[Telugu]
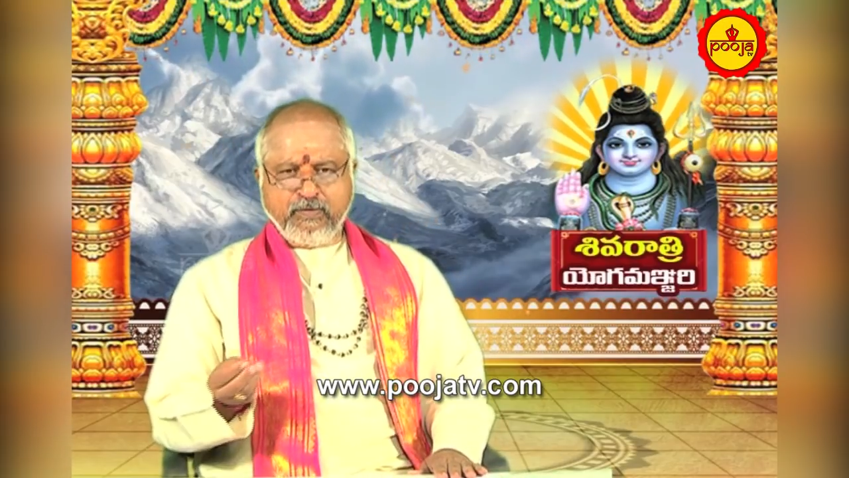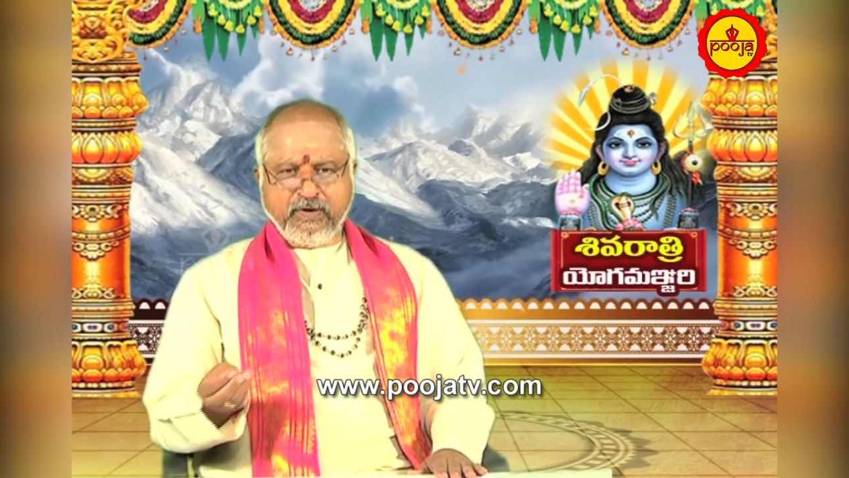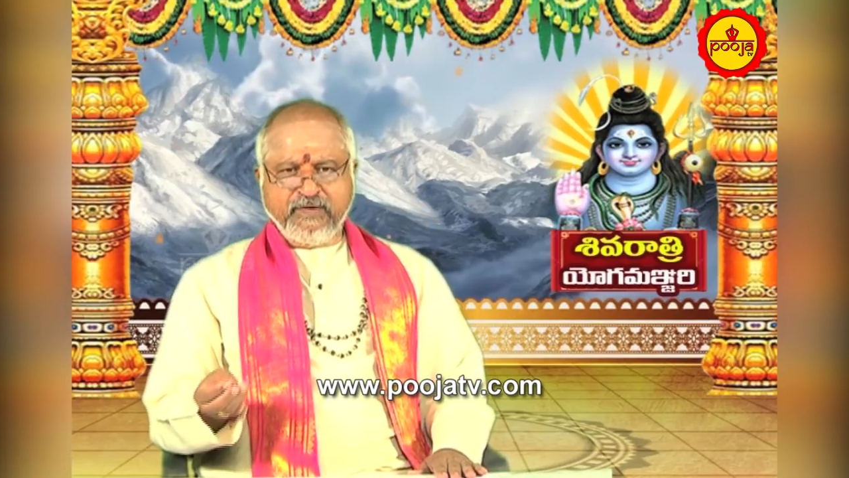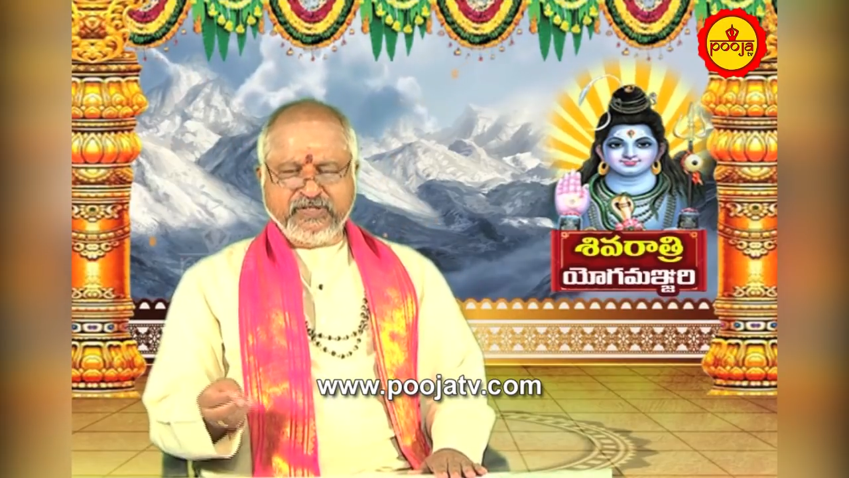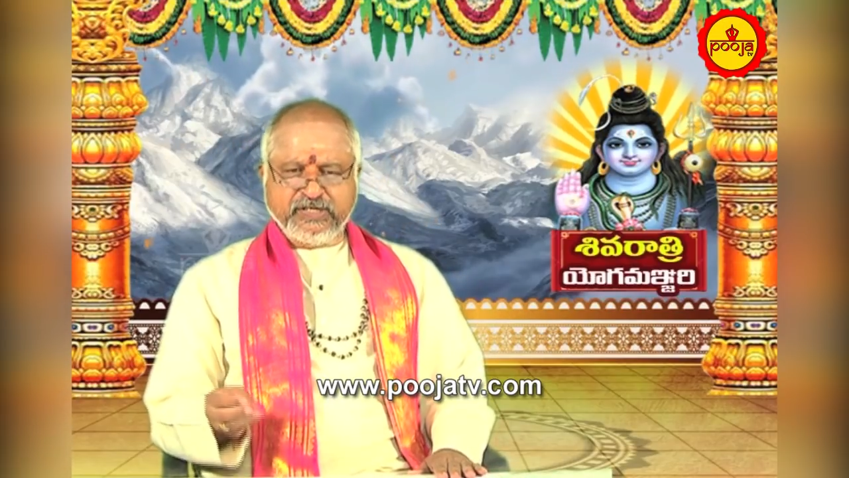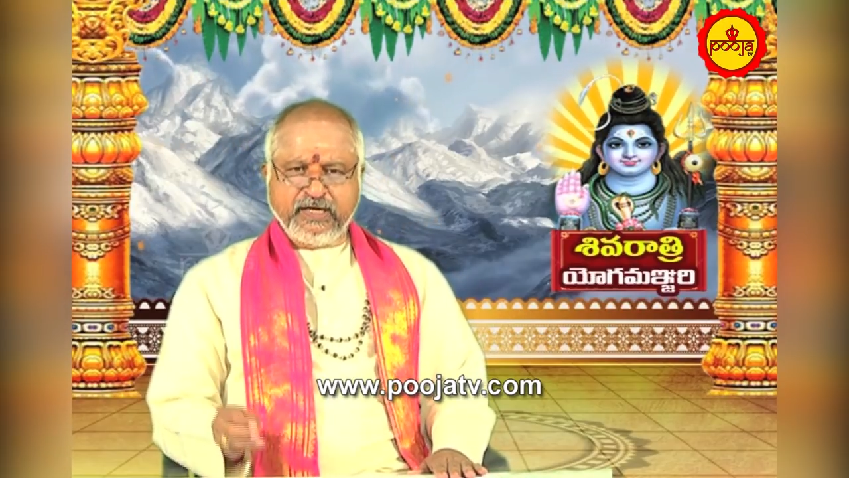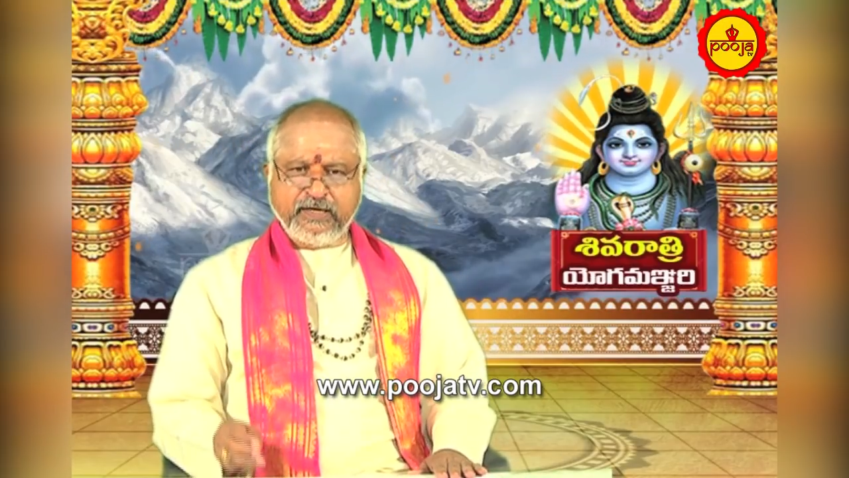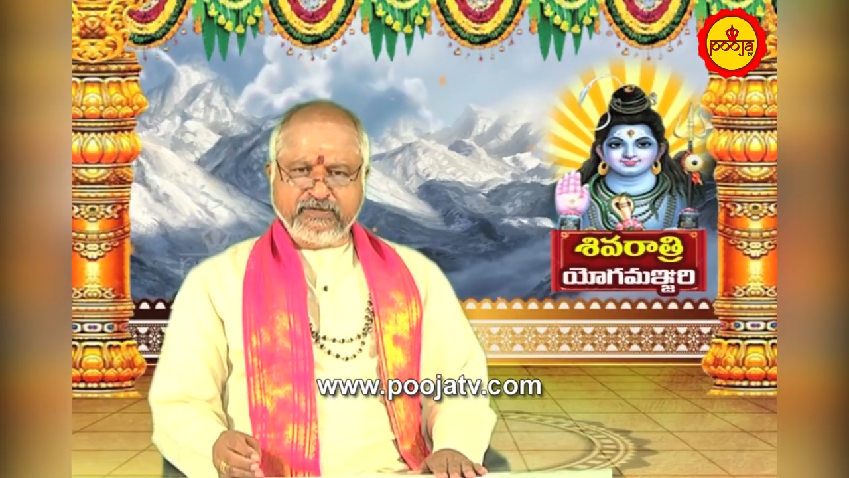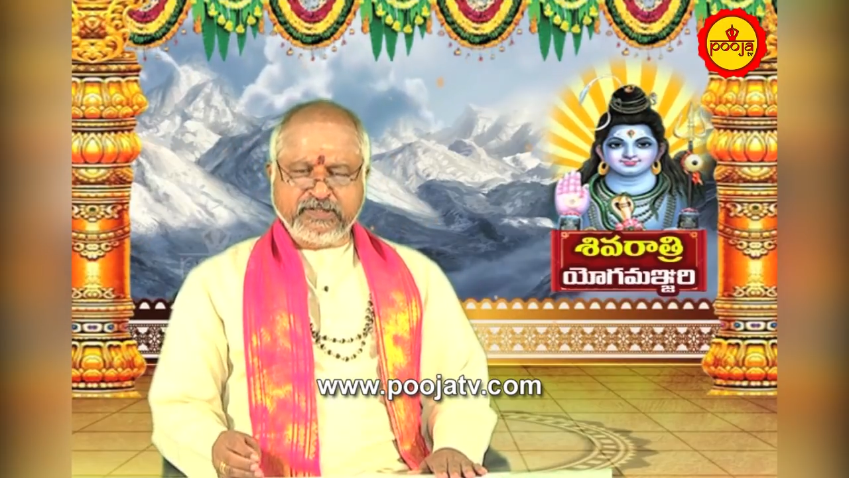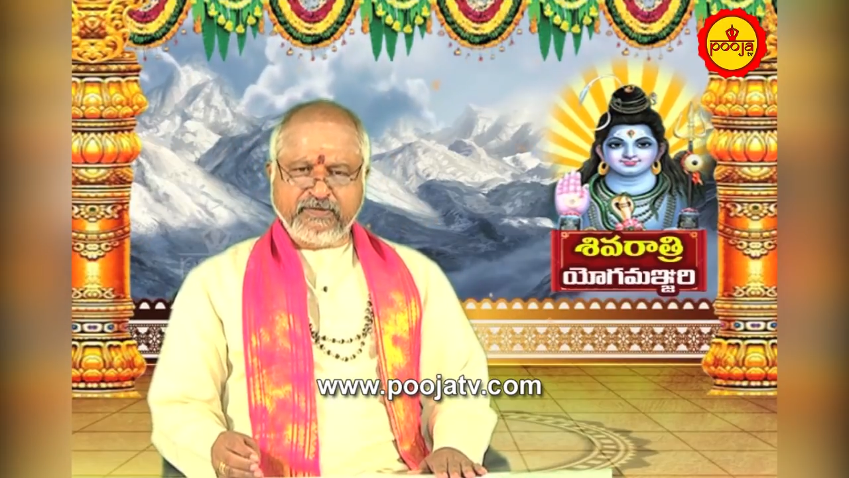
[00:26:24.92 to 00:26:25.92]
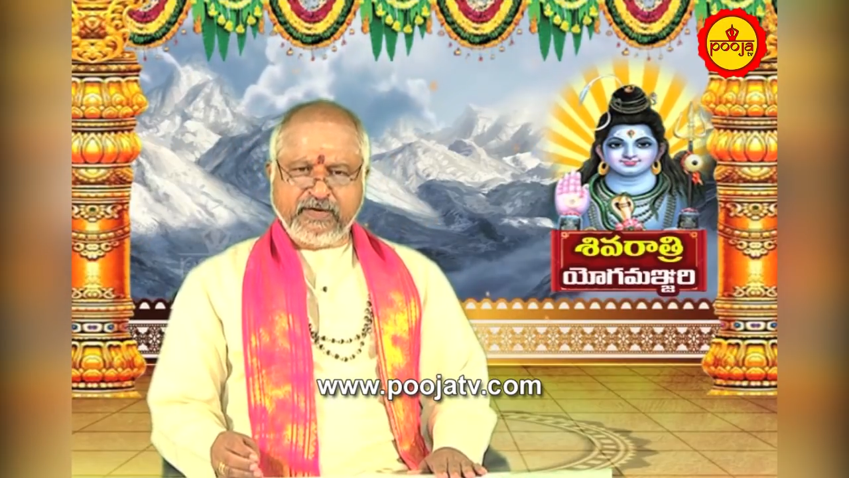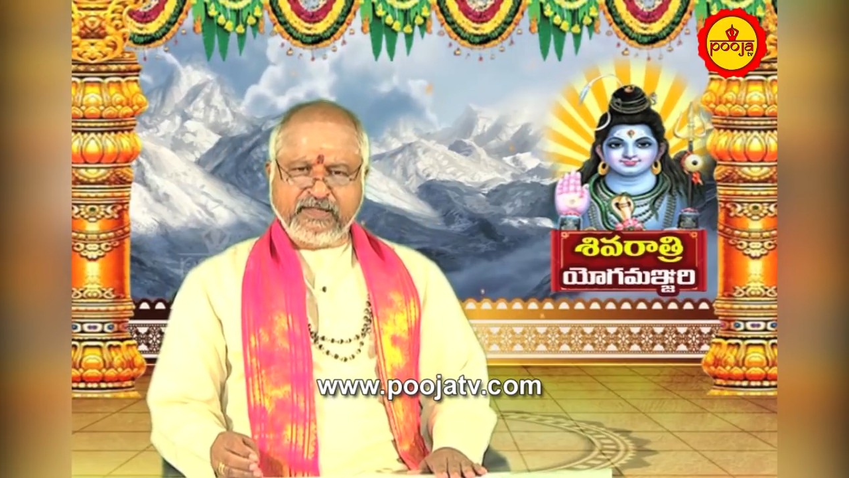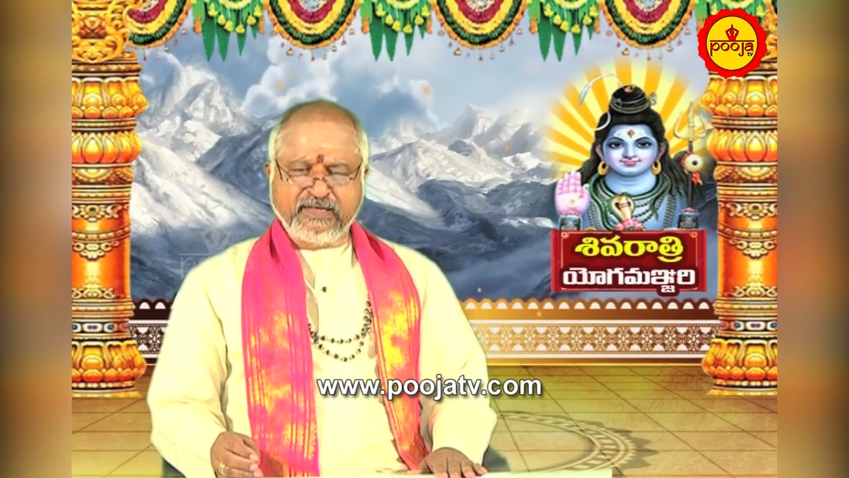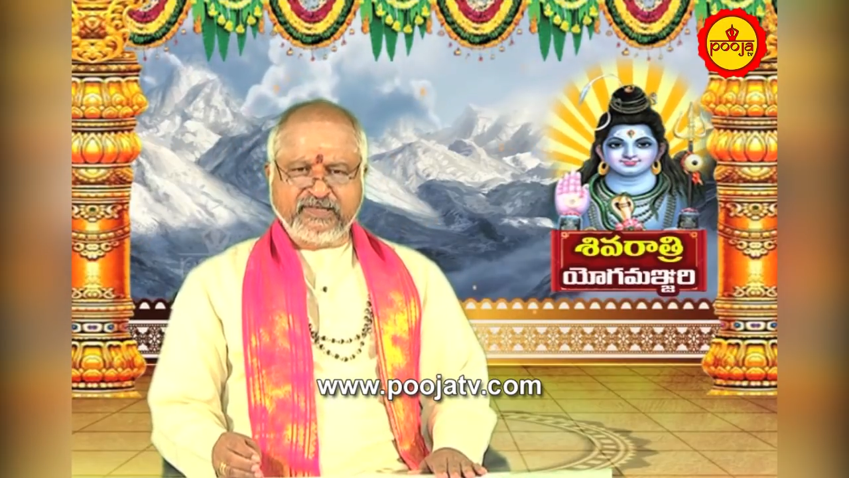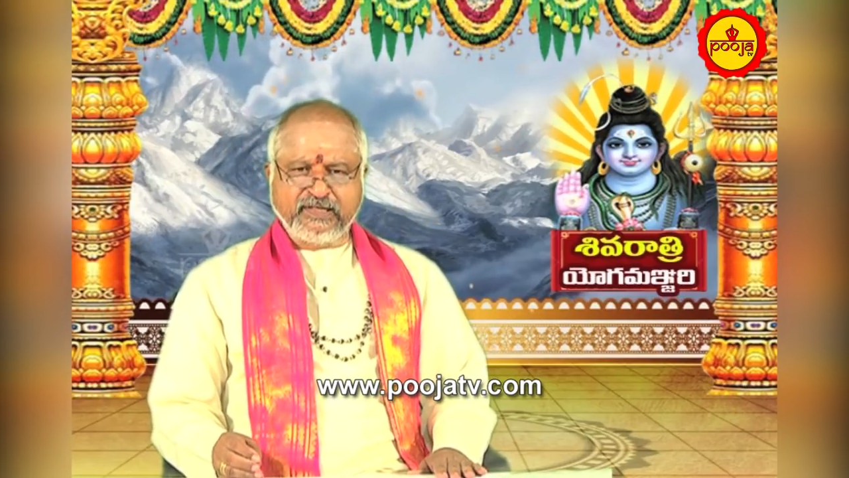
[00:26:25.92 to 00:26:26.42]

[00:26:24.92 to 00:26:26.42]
కొన్ని విషయాలు శివరాత్రి